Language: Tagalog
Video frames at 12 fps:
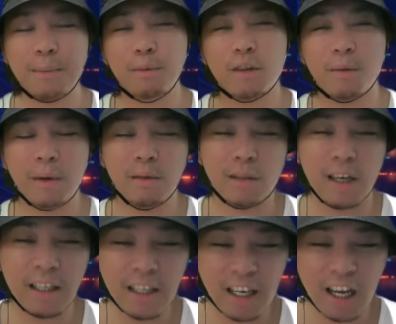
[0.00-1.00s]
po sa bansa
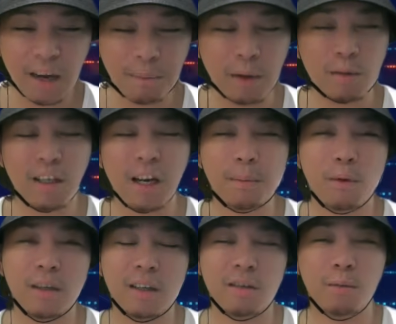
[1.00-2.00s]
nila pag sila
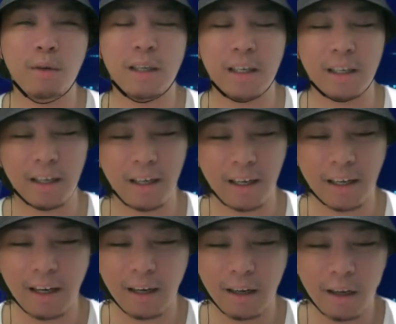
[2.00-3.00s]
po ang nagsimula ng
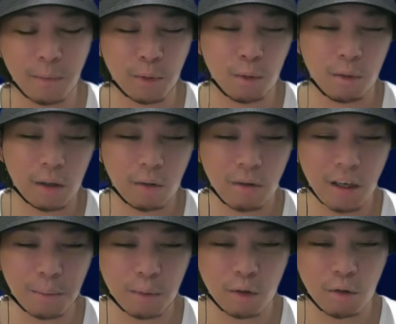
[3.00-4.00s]
gera.
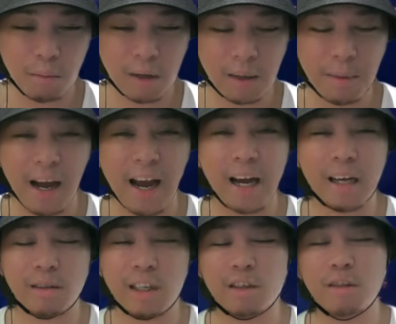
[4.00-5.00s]
Unang-una po yung mga
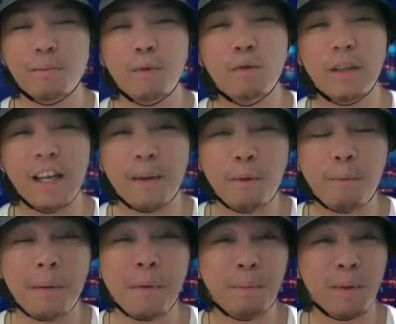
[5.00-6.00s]
assets po nila po
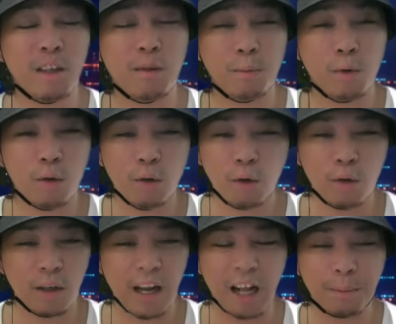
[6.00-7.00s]
mapipris po
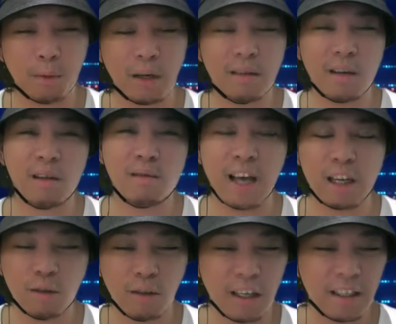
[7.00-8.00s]
yun. Lahat po ng
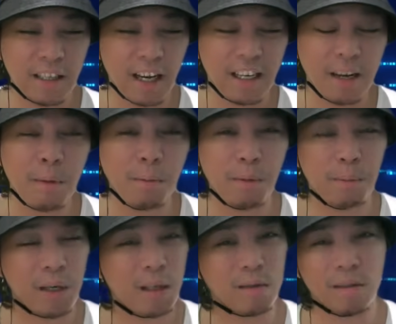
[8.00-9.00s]
transaksyon ng China
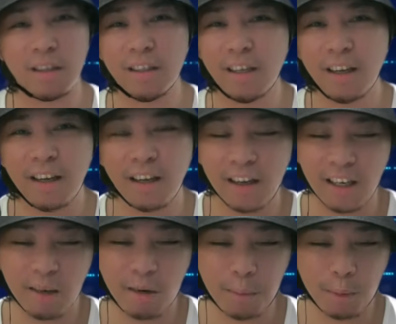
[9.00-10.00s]
mapipris.
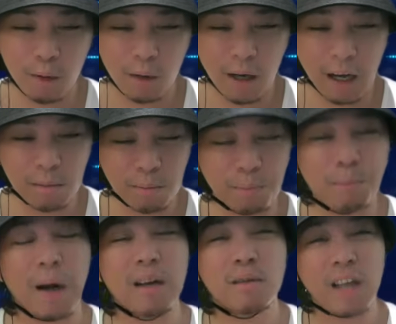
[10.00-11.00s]
Di ba po? At
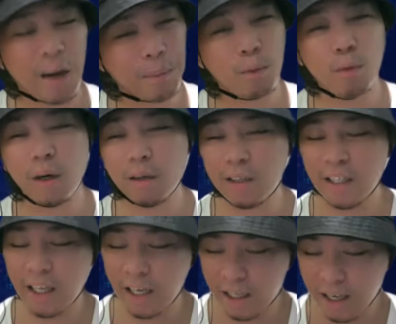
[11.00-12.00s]
bagsak po kasi
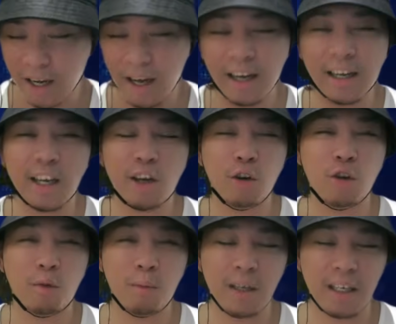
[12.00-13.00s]
talaga ang
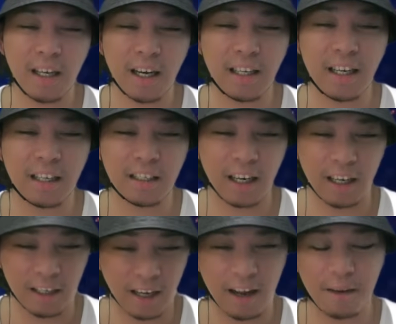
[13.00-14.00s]
ekonomiya ng
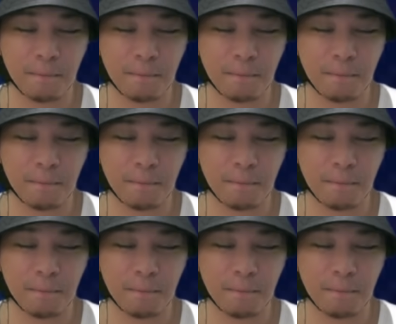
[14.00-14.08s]
China.